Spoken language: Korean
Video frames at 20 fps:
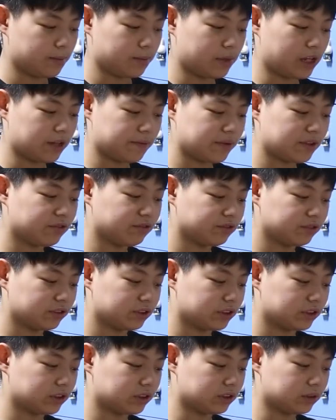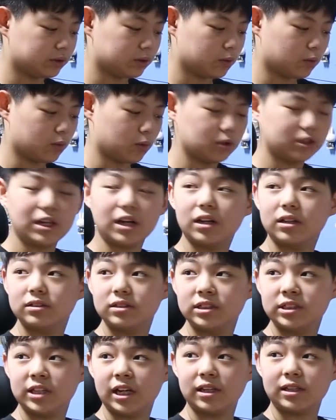베이비 그루트는 워낙
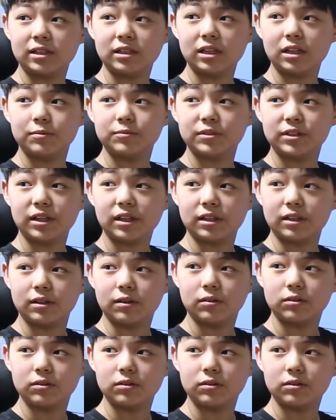작기 때문에